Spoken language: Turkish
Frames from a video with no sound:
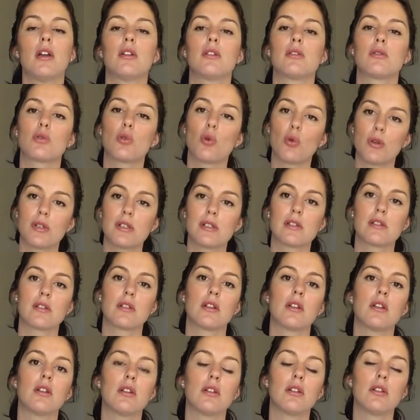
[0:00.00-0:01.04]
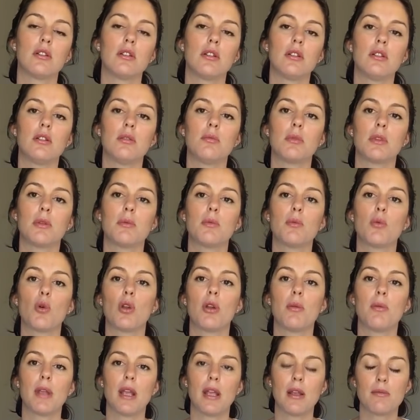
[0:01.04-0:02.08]
sonrasında e, dediğim gibi
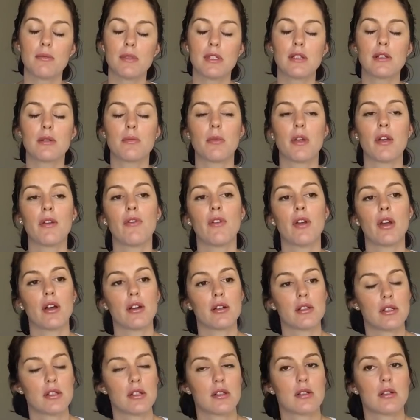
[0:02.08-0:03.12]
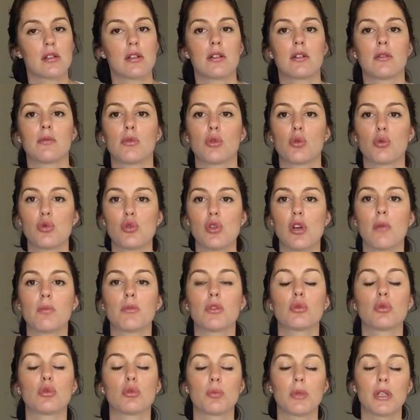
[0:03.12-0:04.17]
böyle bir emzirme veya işte sarılma, kucağımda
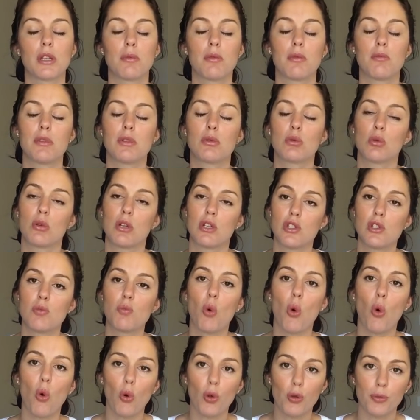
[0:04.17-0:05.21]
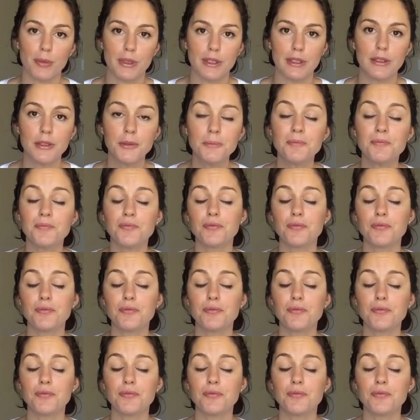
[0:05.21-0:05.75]
tutma gibi bir sürecim olmadı.